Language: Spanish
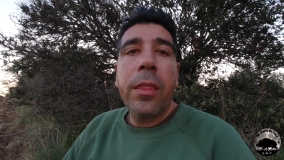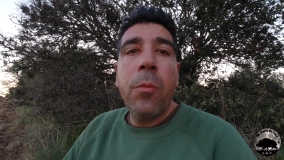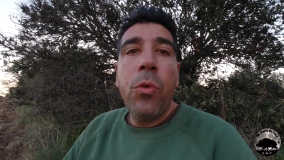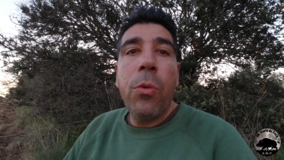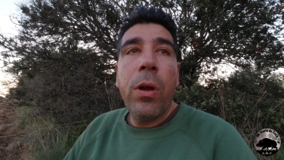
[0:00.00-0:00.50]

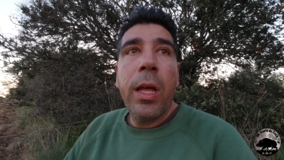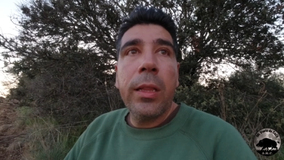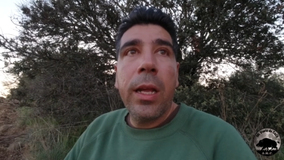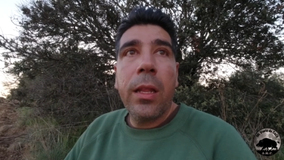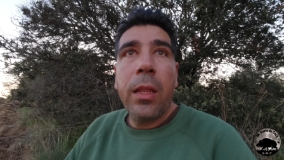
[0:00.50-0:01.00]
Hace muy buena
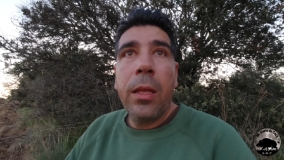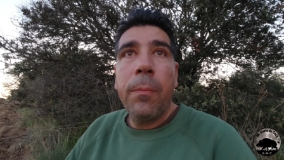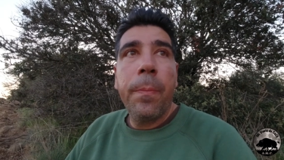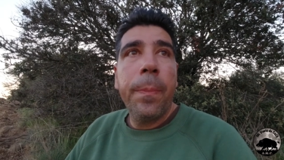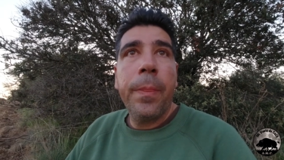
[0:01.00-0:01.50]
tarde
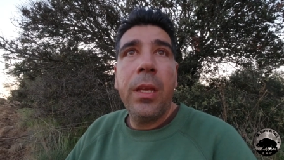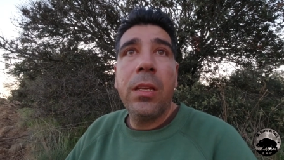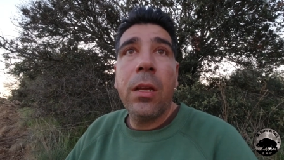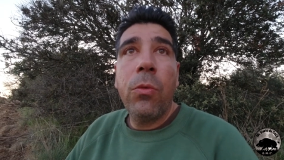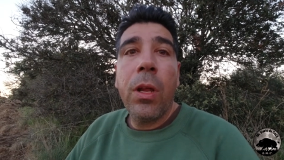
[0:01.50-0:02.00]

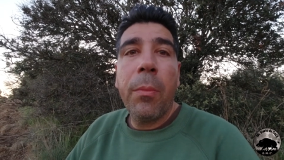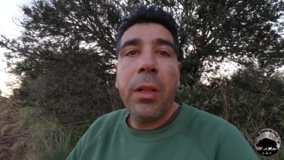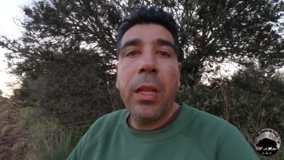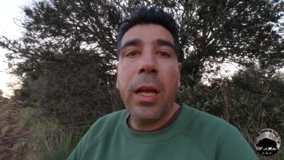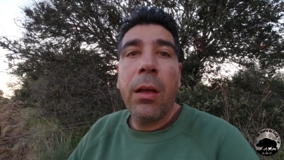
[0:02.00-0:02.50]
y
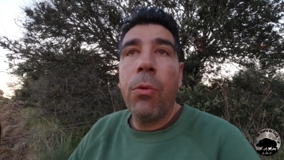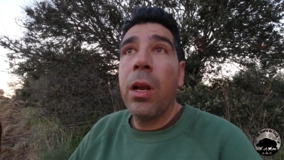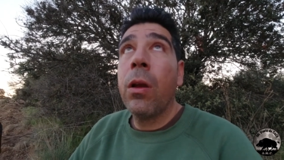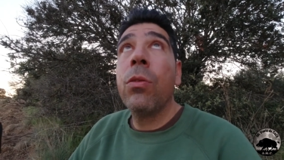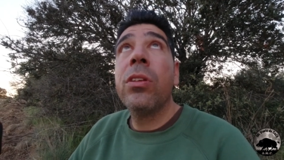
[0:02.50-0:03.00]
seguramente haga
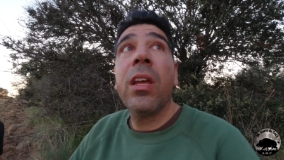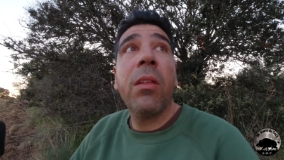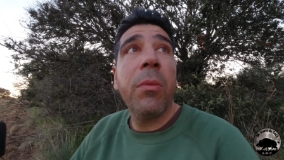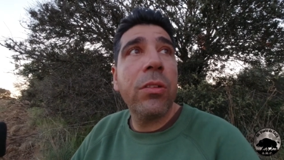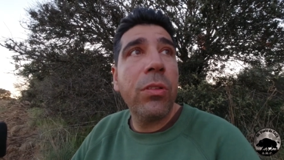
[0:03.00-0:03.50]
buena noche,
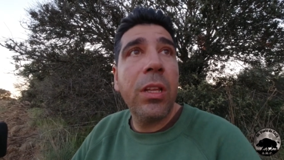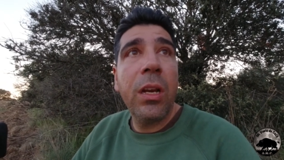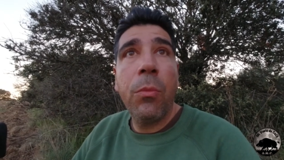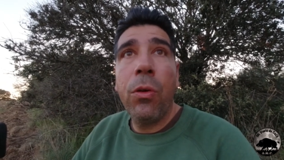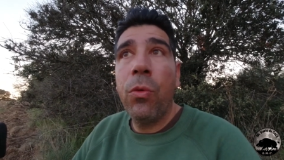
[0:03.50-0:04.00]
además hoy
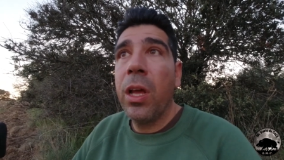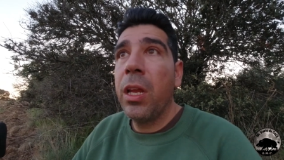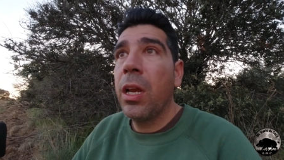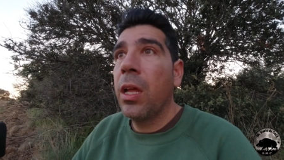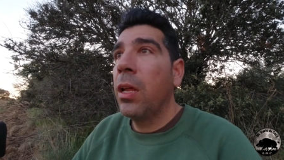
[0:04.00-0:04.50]
tenemos luna
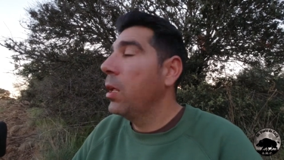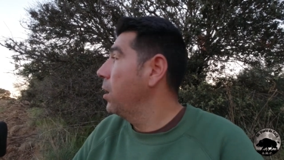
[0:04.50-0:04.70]
llena.